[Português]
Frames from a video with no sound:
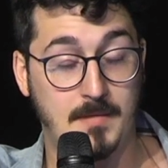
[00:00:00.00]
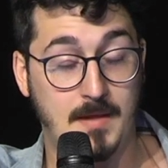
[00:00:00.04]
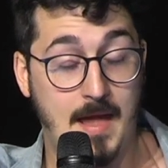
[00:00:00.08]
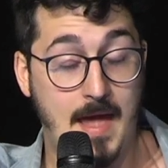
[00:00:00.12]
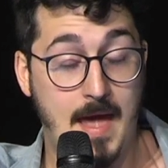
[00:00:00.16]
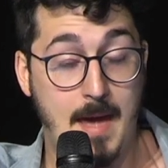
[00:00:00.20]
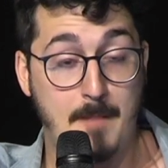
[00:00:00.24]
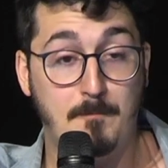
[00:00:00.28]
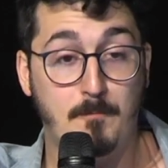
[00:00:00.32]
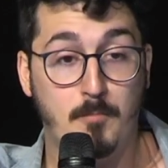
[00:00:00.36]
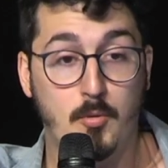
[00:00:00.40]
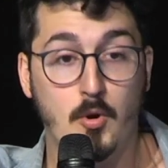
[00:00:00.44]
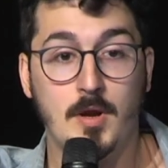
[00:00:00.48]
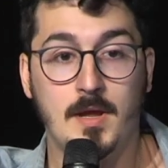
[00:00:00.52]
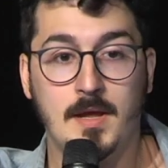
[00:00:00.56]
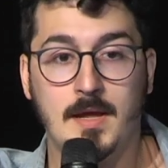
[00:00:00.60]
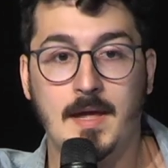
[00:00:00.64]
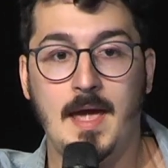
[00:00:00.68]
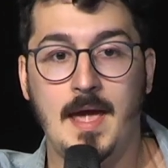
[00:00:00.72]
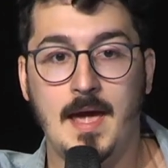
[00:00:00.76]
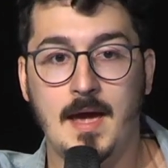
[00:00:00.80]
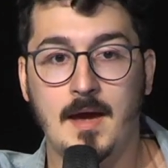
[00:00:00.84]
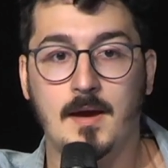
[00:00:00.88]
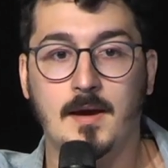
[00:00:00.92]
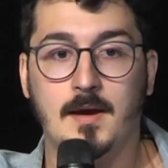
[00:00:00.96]
é
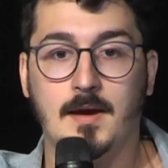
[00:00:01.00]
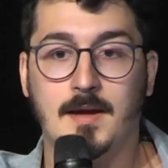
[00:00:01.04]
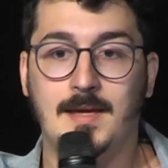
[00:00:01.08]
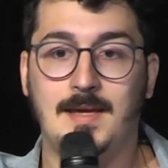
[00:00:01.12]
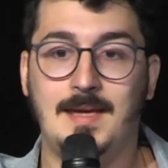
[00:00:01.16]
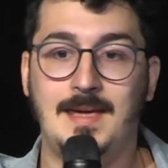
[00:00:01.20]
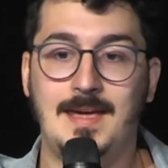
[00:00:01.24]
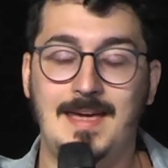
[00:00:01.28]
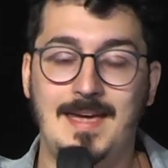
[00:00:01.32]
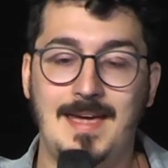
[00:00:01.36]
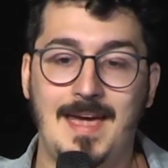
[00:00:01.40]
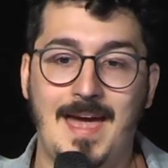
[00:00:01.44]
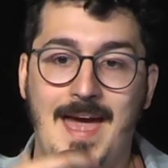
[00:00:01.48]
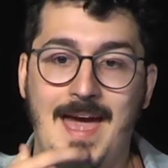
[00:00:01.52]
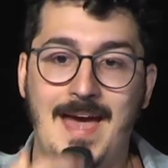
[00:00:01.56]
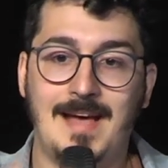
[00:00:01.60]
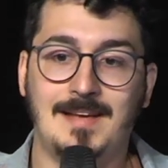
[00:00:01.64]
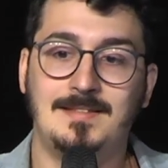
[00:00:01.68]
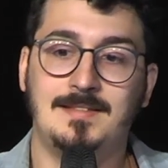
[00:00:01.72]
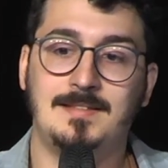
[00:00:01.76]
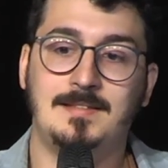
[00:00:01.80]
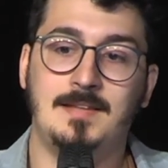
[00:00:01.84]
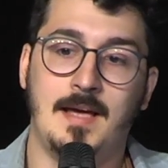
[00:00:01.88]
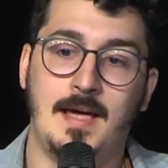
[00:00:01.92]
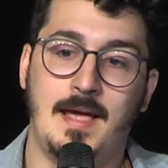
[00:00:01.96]
porque que
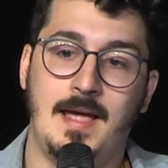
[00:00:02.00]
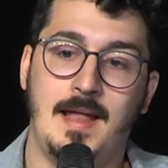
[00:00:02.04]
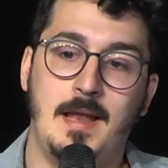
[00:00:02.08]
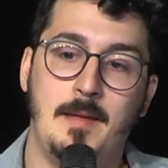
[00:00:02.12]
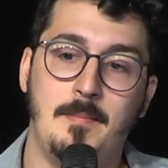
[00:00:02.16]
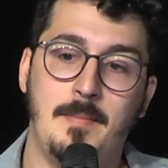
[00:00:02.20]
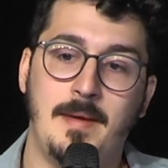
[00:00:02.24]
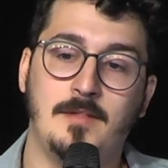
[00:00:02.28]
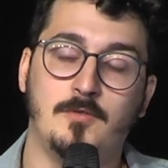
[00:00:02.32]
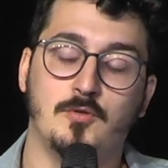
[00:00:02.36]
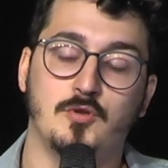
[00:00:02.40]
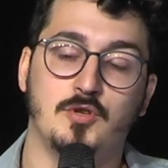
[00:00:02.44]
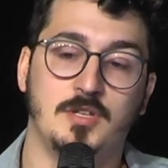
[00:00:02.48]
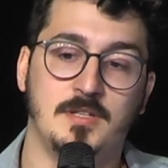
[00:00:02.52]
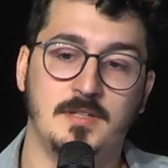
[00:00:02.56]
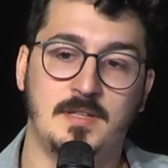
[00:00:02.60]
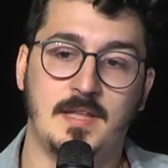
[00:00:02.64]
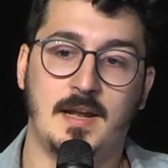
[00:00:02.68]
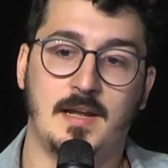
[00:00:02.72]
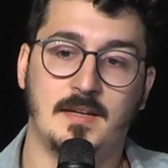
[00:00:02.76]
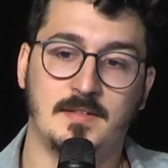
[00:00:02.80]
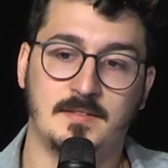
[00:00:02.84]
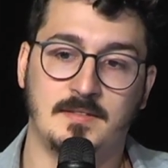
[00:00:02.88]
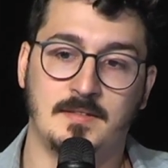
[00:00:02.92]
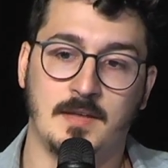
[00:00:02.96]
esse elemento de
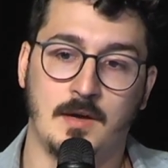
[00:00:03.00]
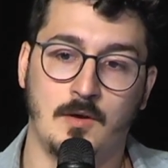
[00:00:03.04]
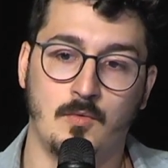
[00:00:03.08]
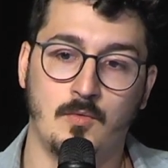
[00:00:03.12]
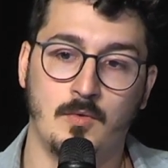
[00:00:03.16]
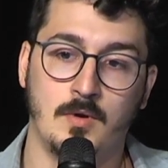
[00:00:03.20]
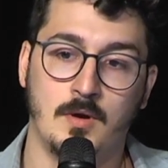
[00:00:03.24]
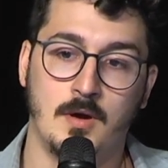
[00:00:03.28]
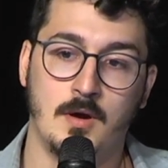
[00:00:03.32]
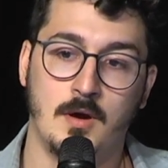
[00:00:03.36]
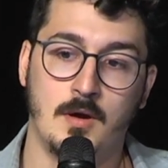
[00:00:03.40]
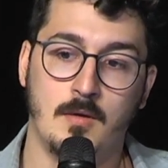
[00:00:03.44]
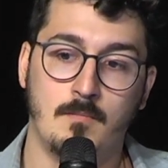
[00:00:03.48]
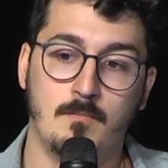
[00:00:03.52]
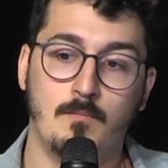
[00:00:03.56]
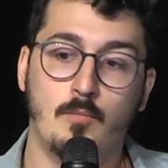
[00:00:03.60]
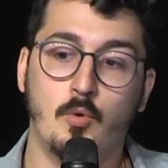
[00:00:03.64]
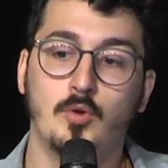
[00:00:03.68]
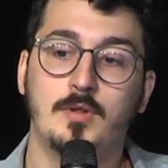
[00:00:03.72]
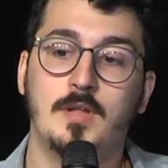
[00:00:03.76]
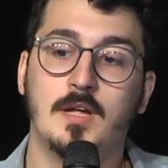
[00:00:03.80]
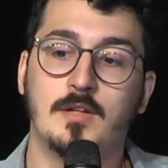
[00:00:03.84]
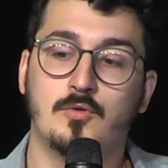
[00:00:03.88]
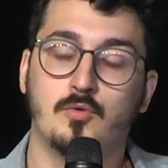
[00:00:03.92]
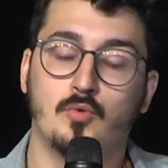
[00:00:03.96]
interação
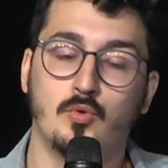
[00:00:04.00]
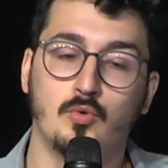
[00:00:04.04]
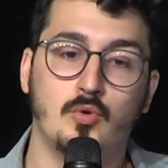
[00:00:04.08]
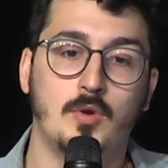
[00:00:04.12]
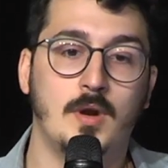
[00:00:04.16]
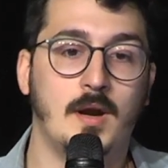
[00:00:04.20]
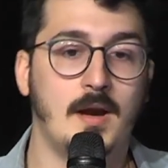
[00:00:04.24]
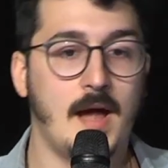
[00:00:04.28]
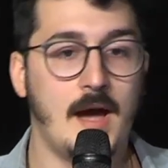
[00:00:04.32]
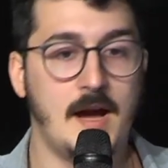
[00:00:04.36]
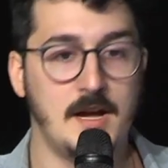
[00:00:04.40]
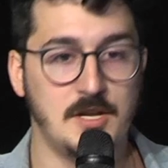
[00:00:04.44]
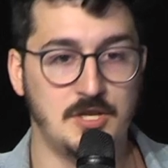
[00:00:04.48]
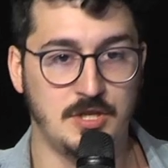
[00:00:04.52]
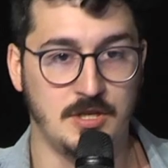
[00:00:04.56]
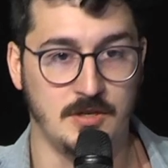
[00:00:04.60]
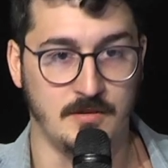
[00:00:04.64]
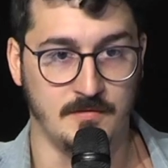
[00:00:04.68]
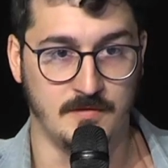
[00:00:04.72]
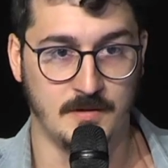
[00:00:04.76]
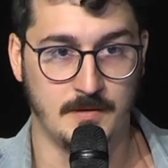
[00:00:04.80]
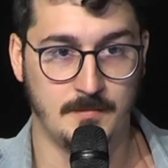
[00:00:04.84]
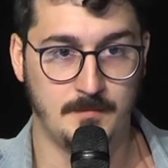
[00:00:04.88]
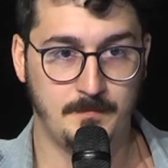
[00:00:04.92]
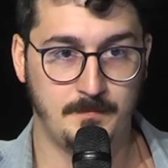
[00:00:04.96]
muda tudo na
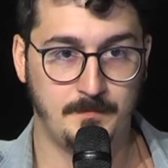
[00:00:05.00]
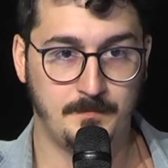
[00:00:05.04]
narrativa.